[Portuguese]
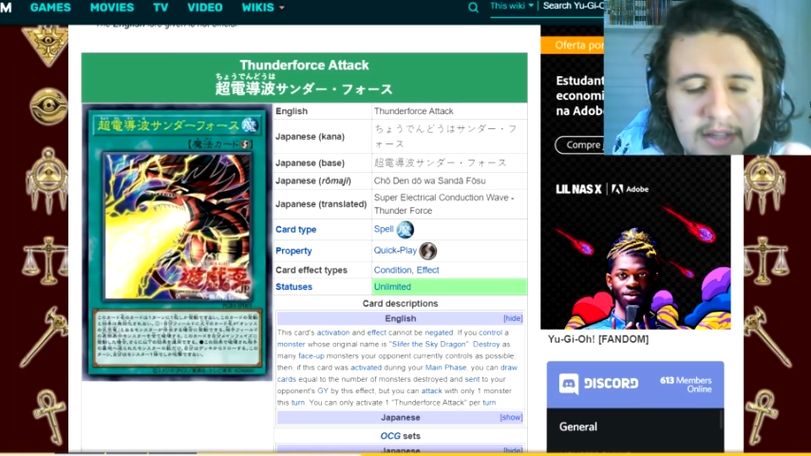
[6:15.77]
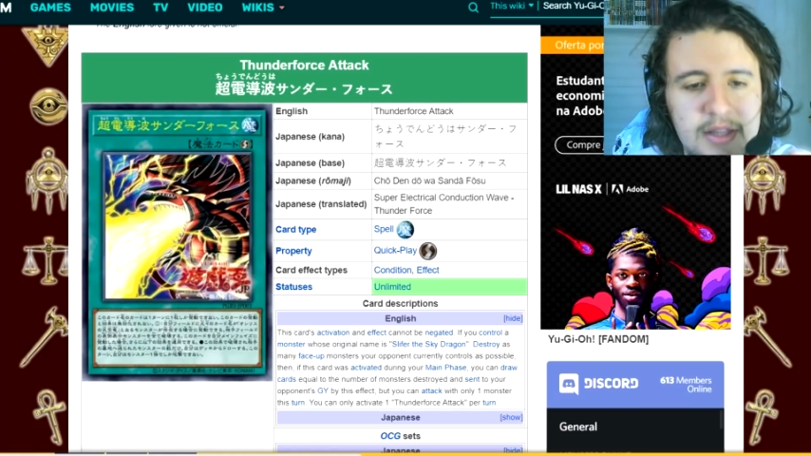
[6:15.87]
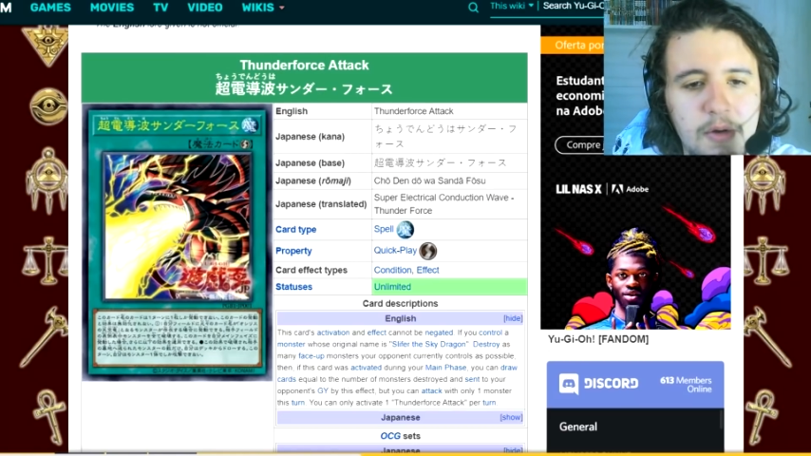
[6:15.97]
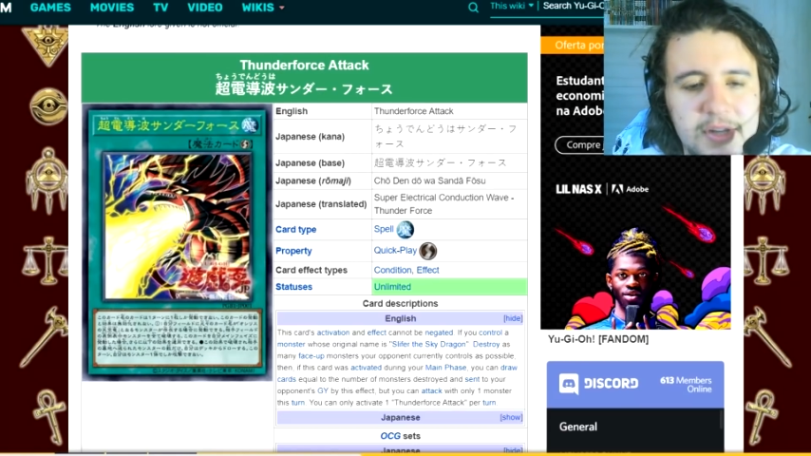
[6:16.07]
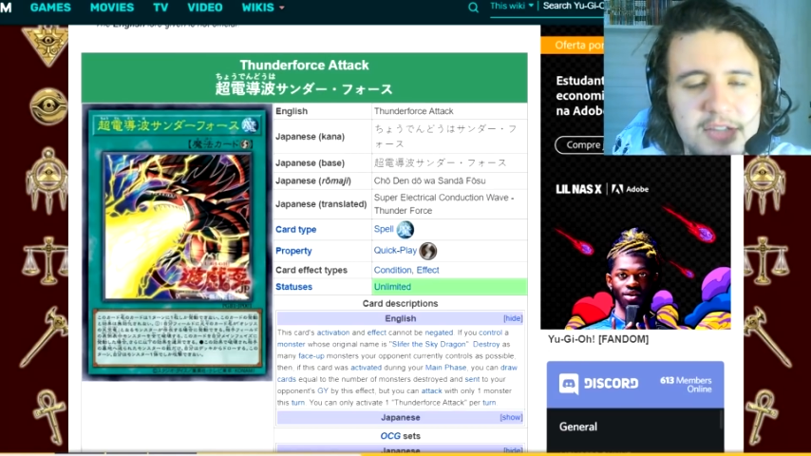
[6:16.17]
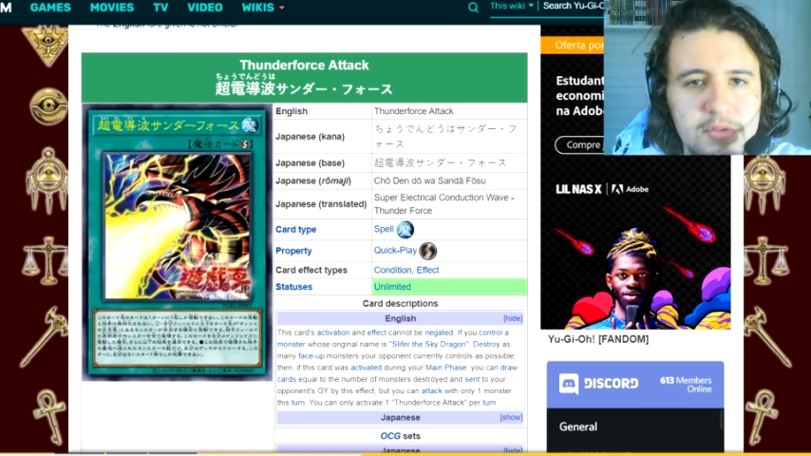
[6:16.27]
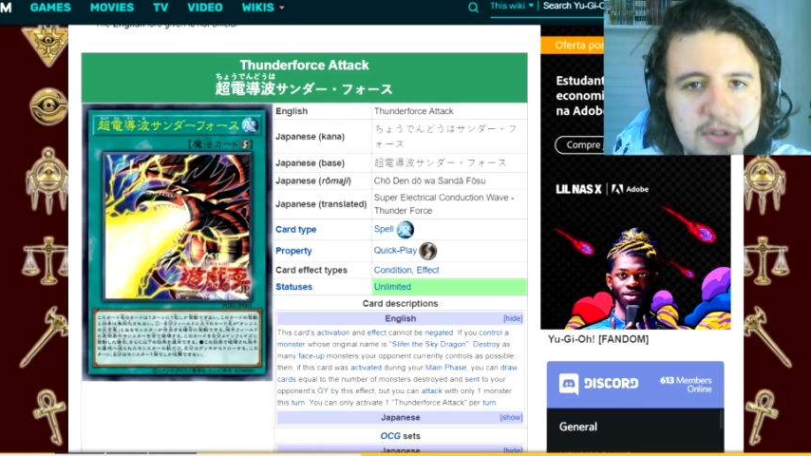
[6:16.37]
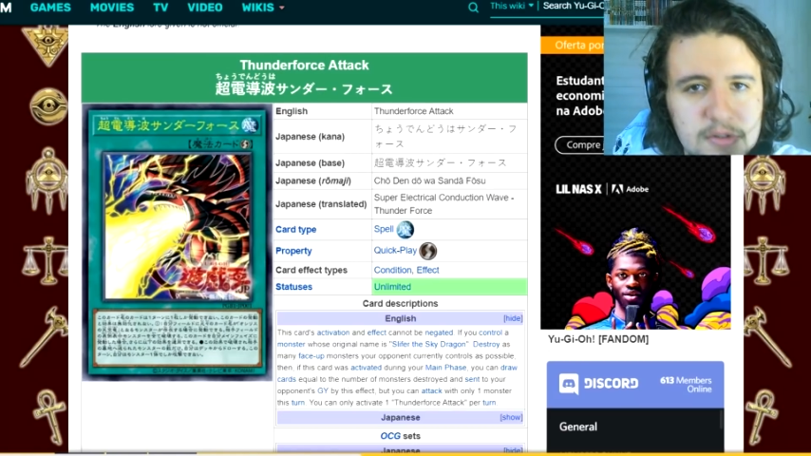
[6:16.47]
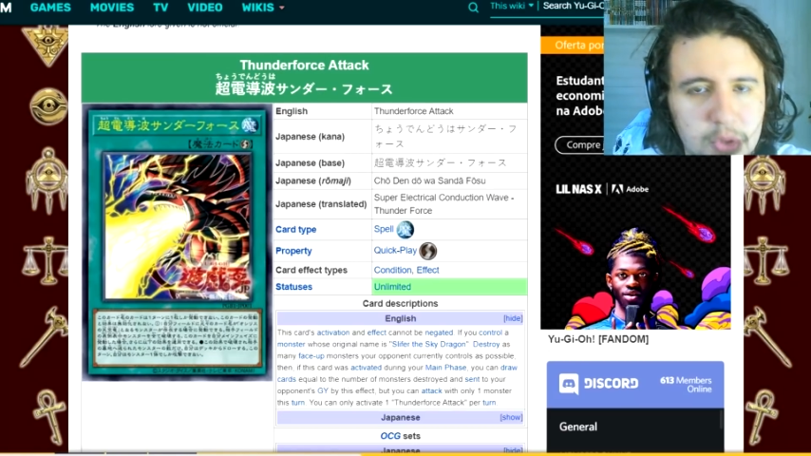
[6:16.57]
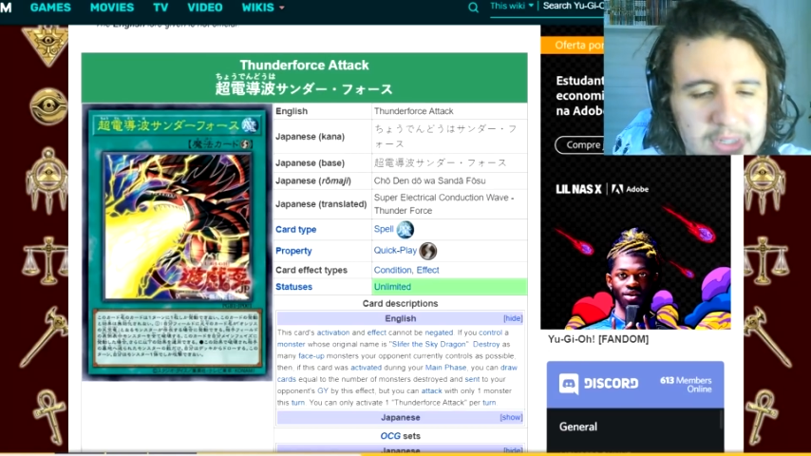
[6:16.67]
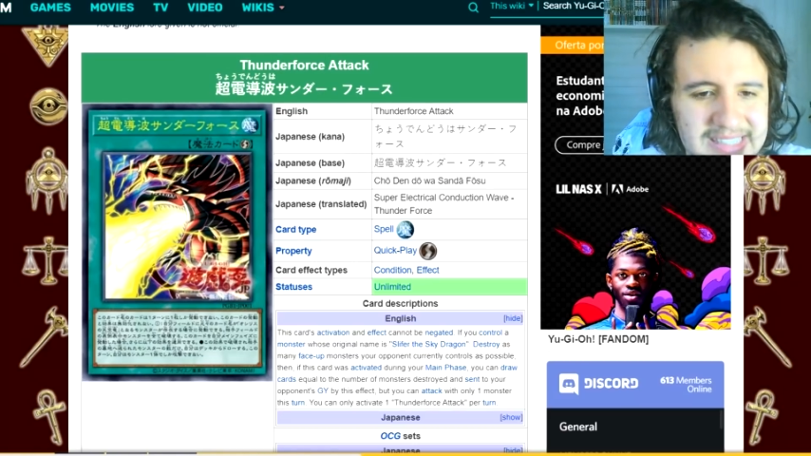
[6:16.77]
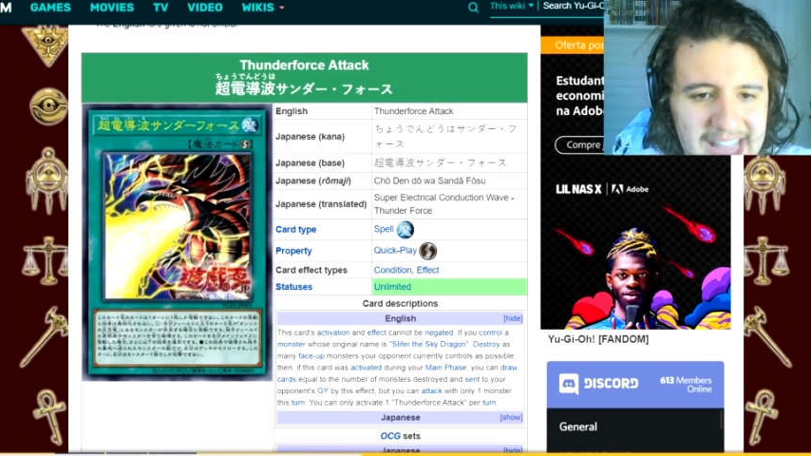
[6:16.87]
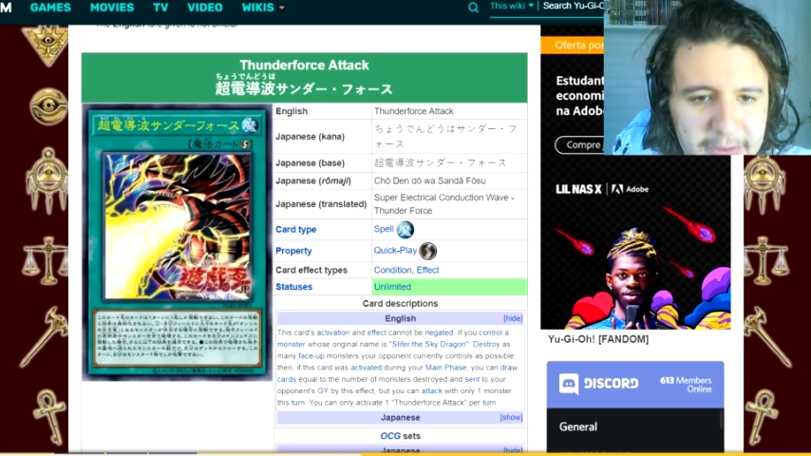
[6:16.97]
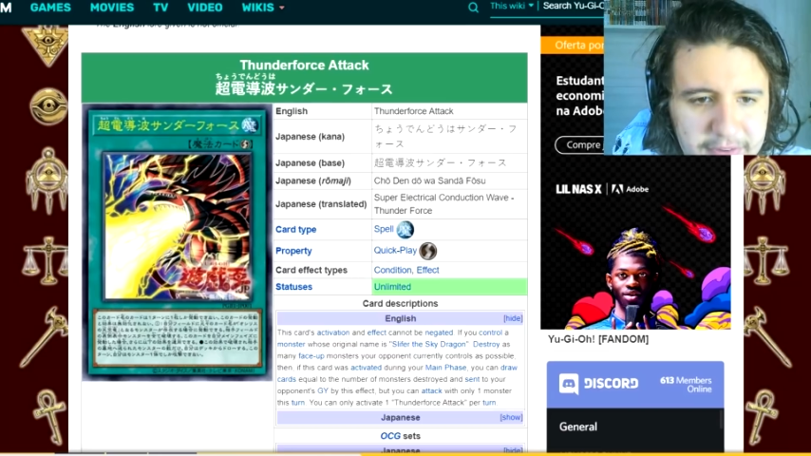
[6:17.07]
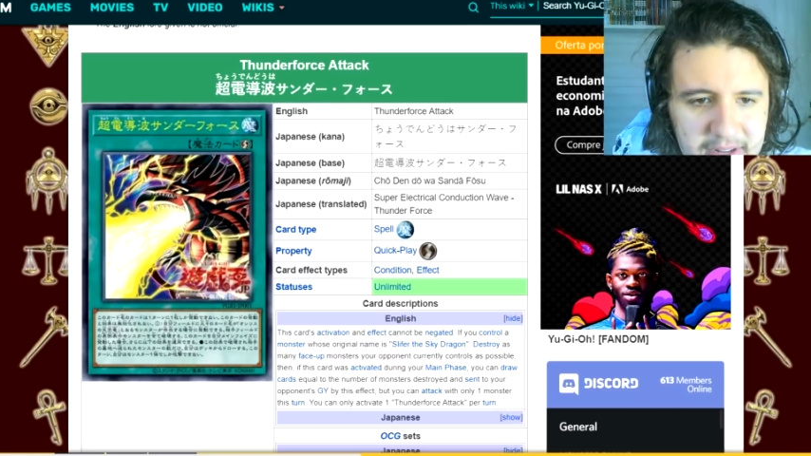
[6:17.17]
Então é um deck exclusivo do
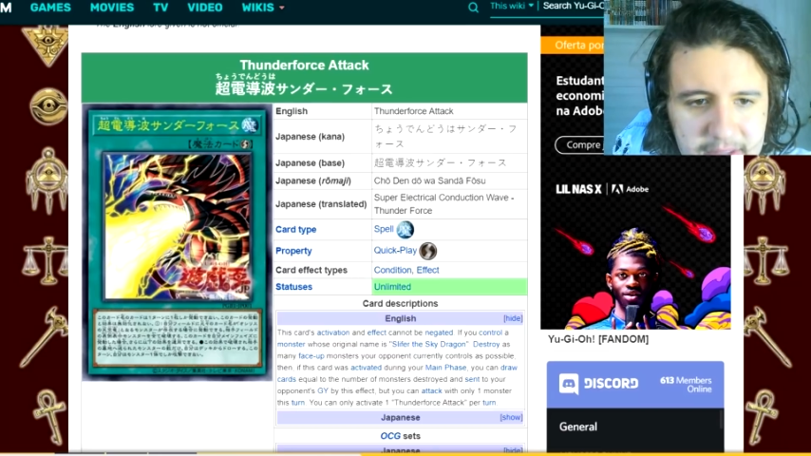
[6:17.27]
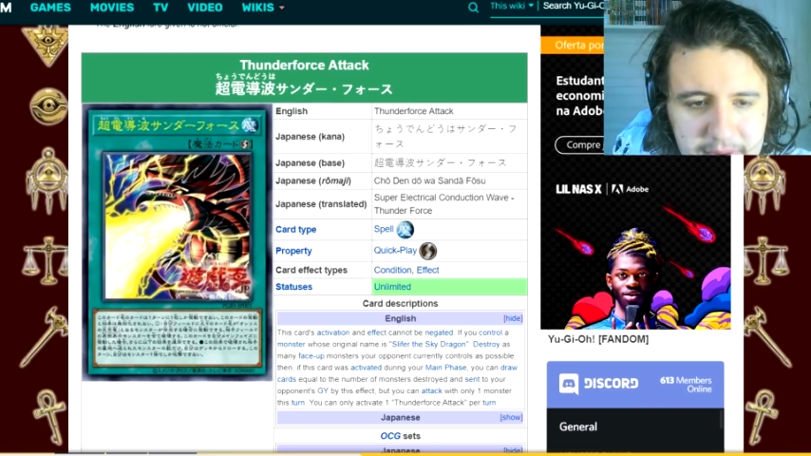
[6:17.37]
Slifer,